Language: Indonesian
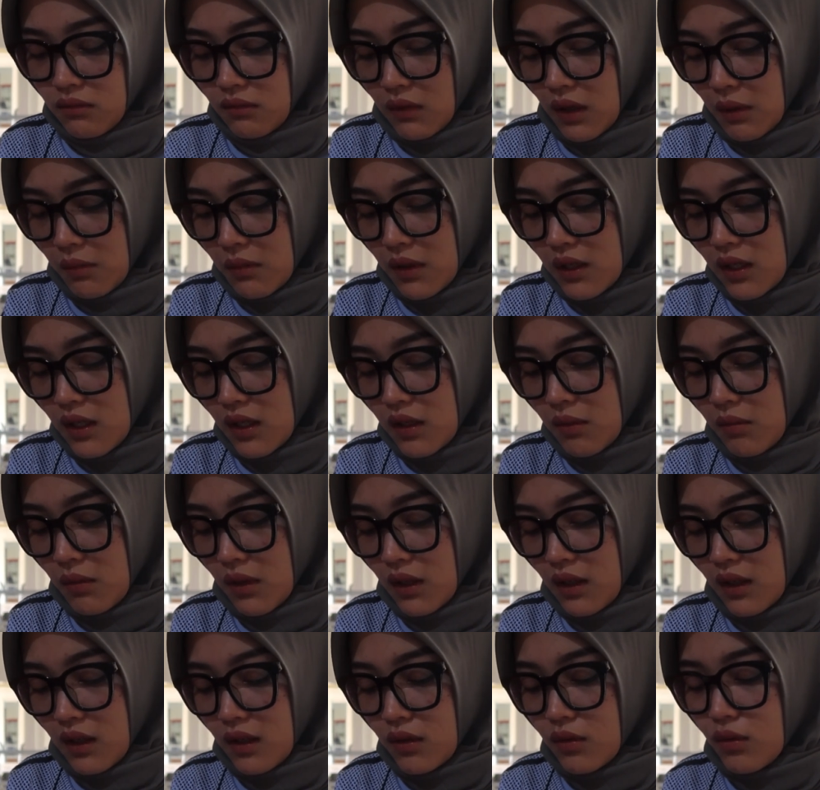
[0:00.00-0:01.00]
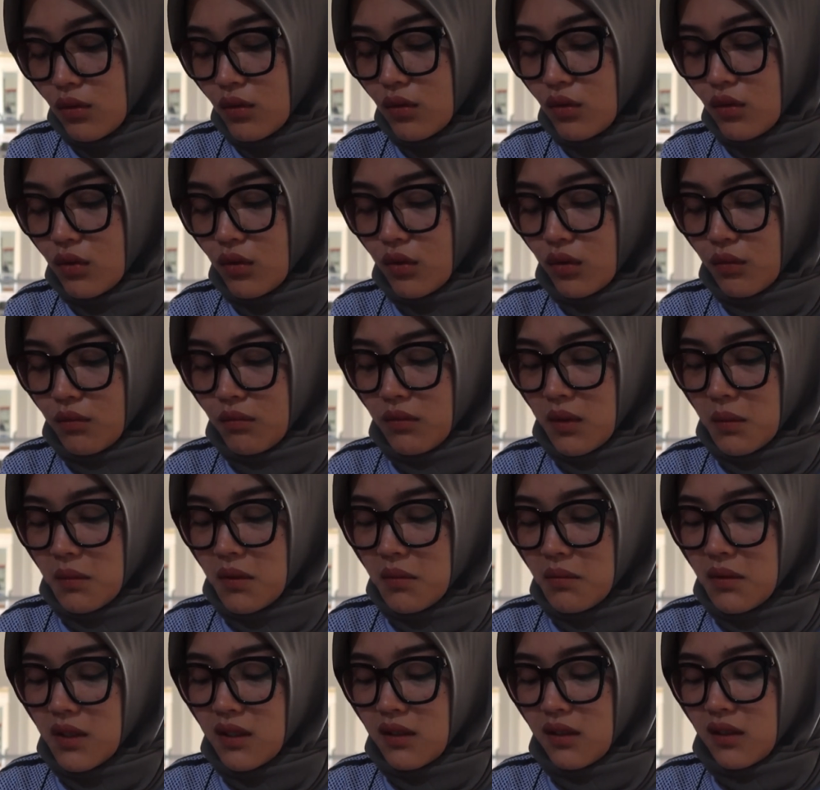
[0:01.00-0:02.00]
mama gimana dulu kok mama
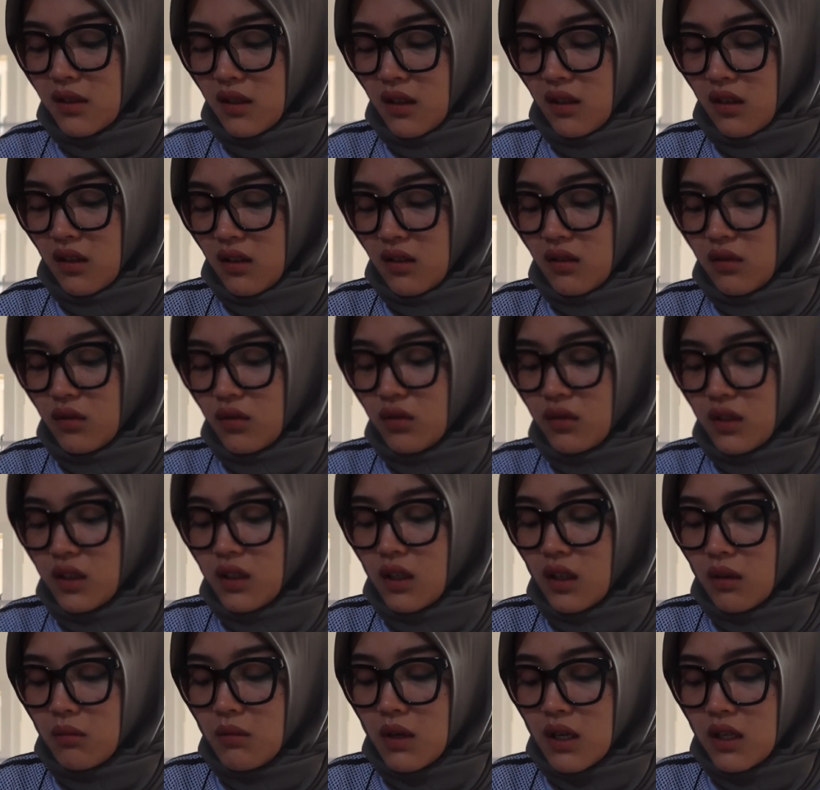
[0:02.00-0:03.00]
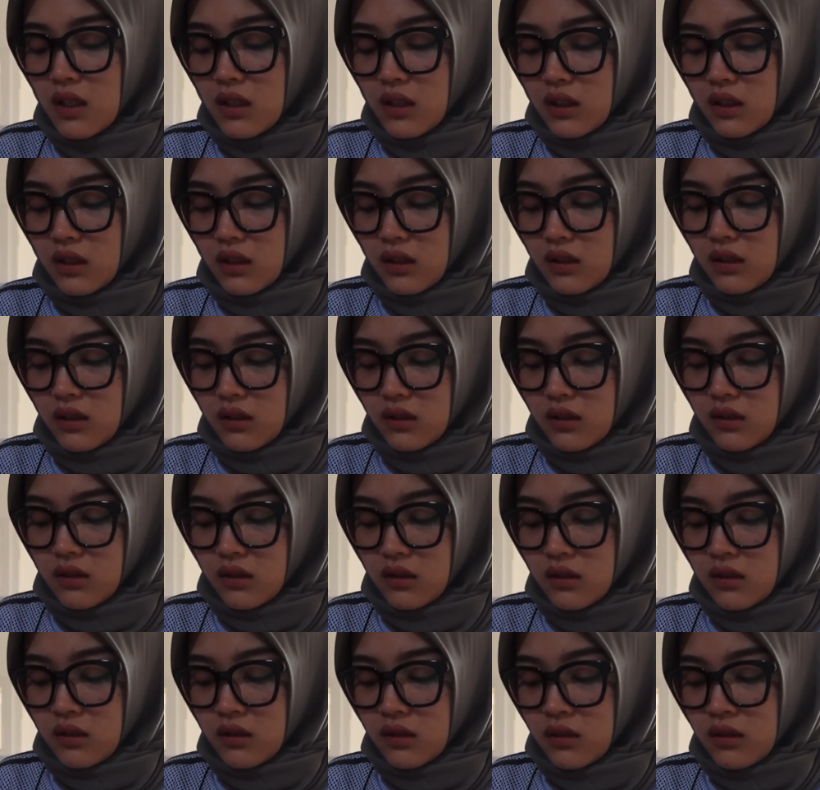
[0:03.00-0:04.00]
bisa terus enak banget
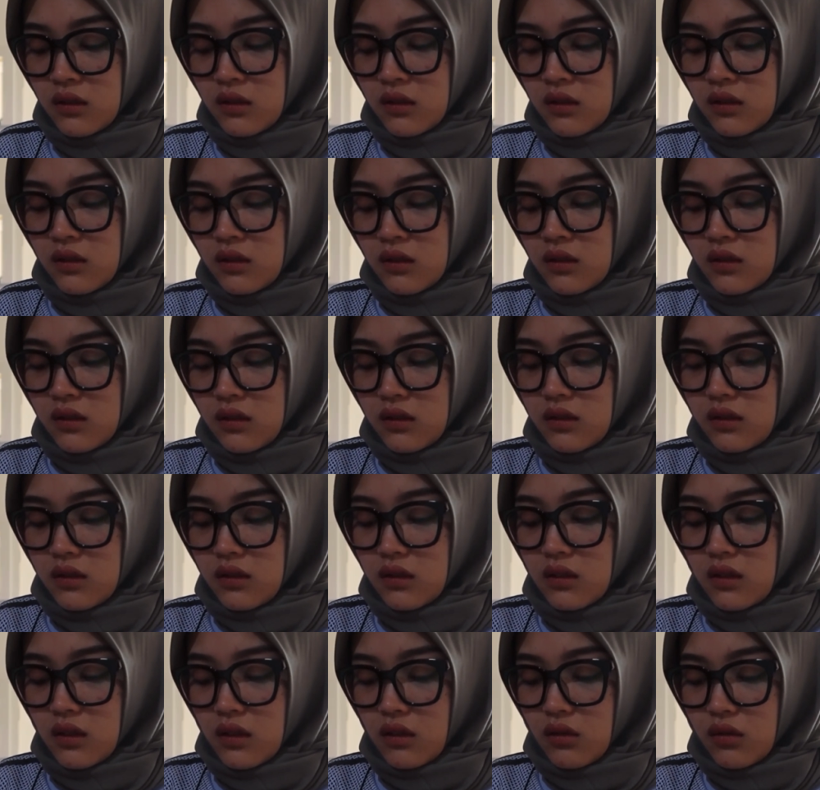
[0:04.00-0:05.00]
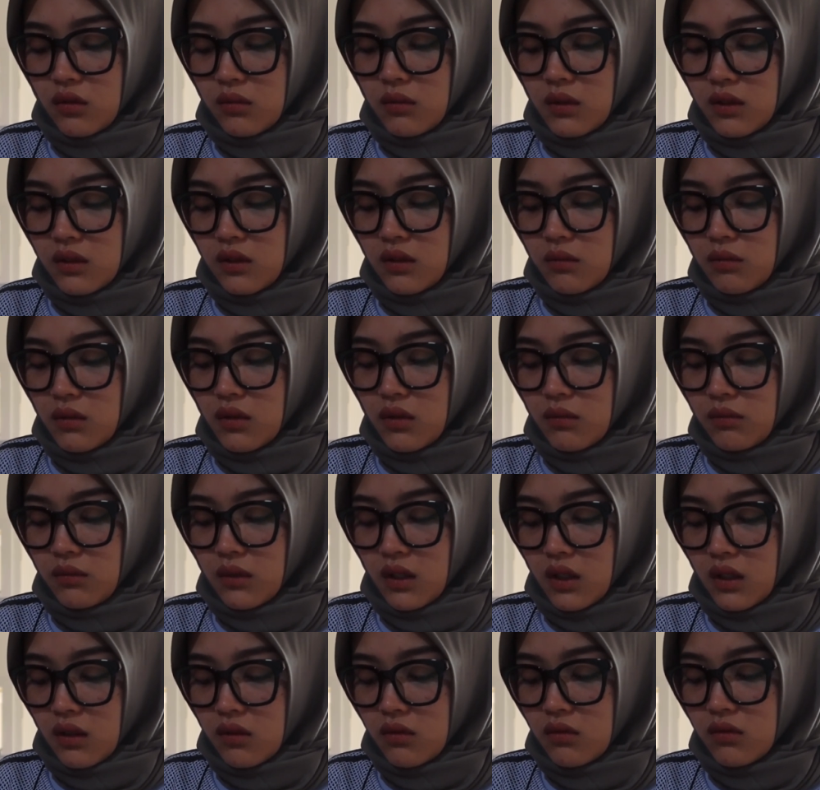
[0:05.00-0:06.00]
jadi aku masih belum
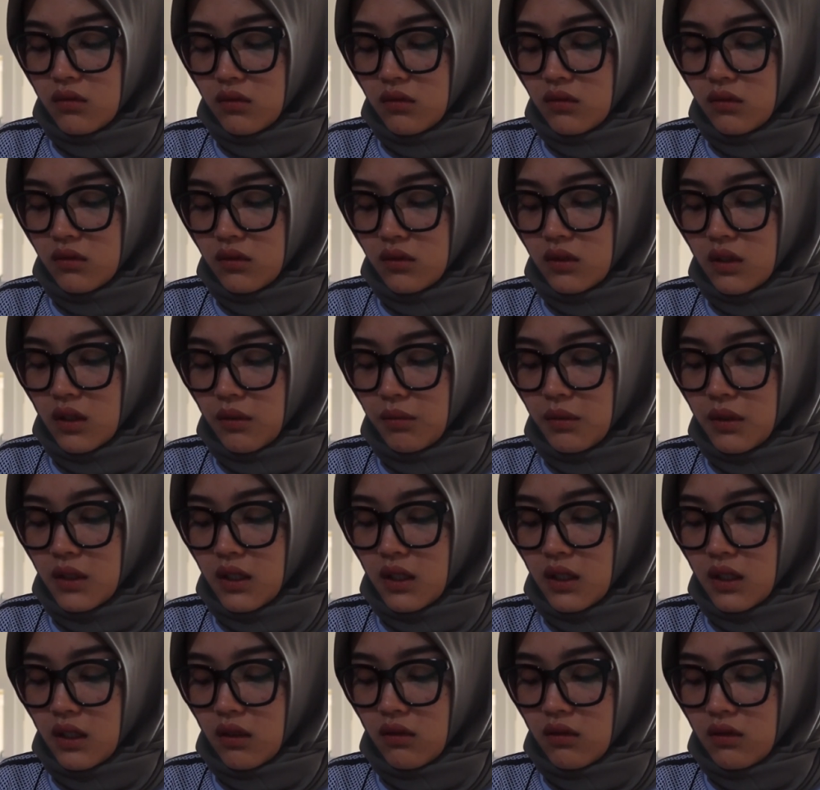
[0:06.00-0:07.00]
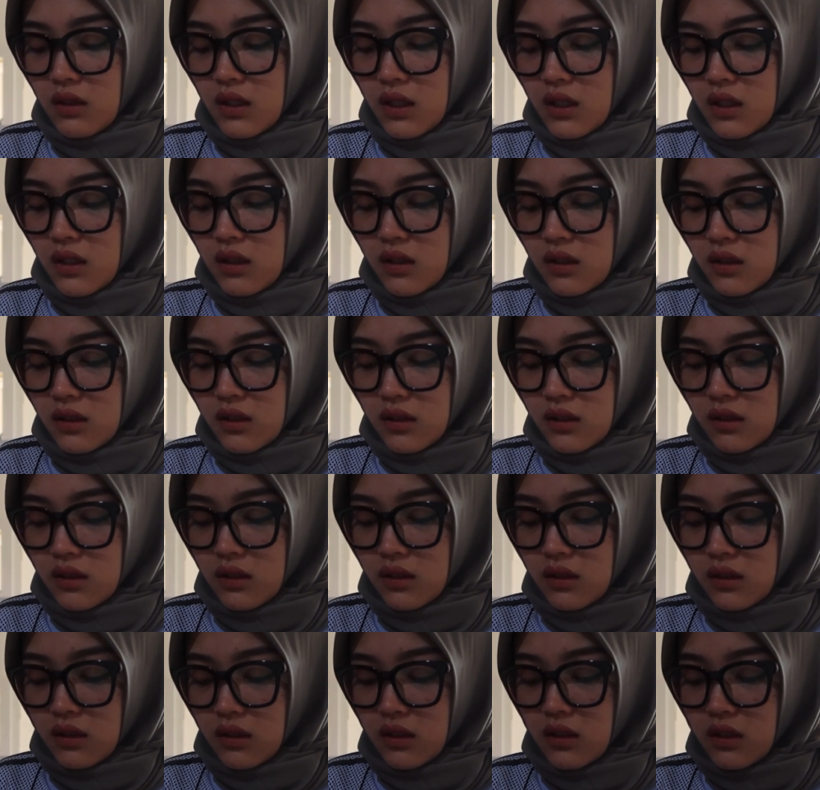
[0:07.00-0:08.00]
tahu tapi kayak ya udah
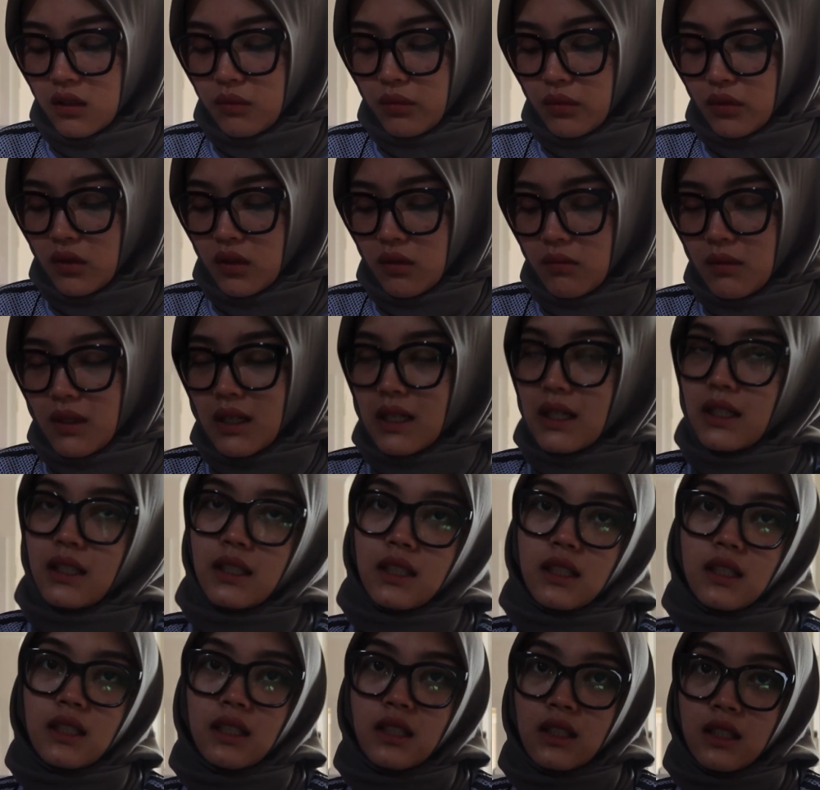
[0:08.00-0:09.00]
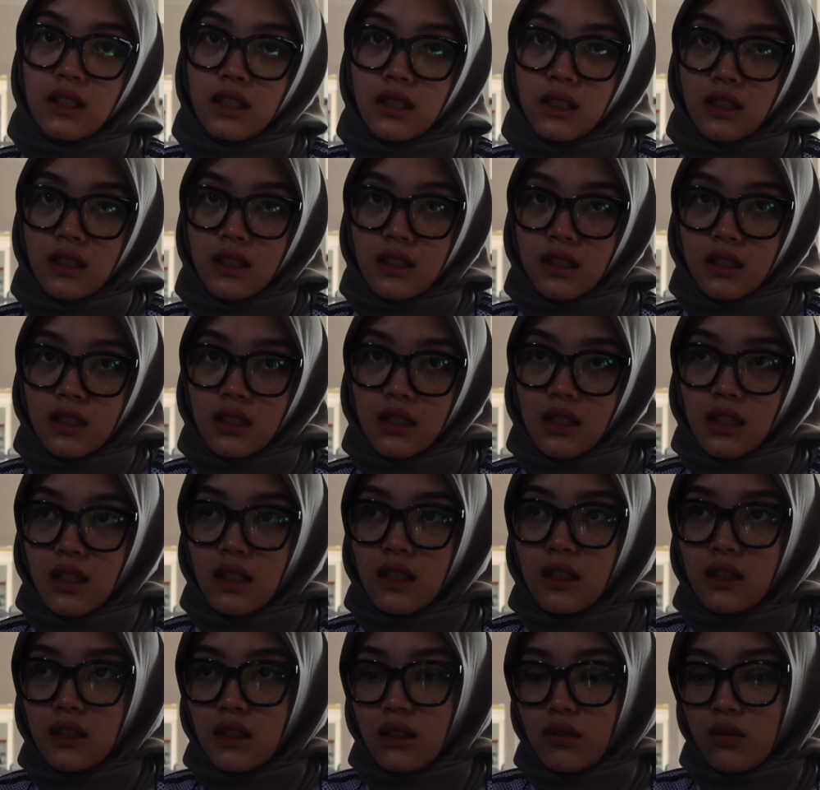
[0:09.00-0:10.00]
ini putri makannya
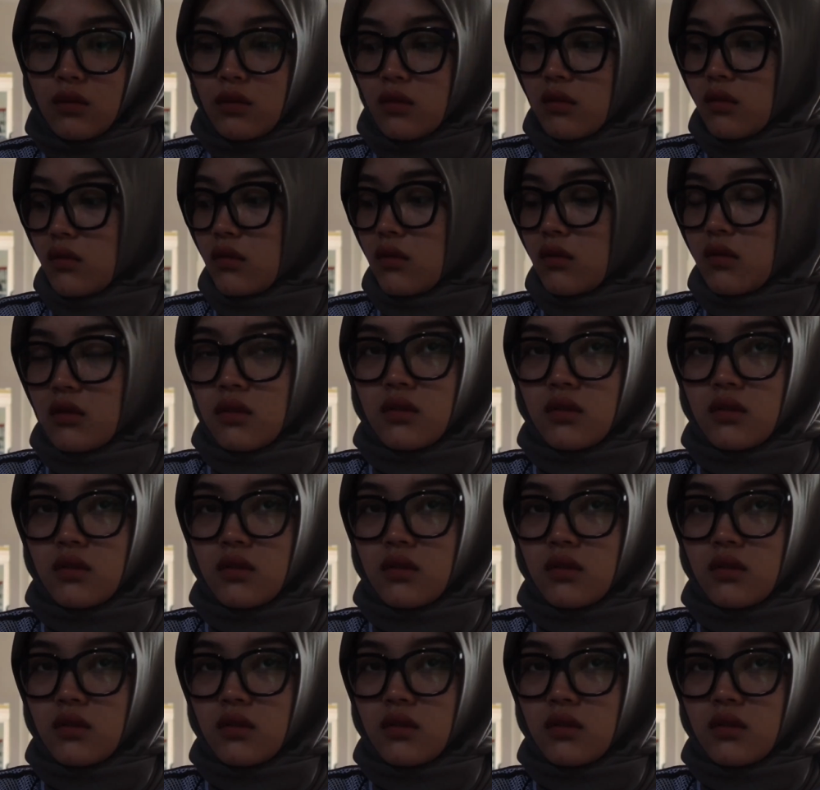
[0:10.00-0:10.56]
diangetin dulu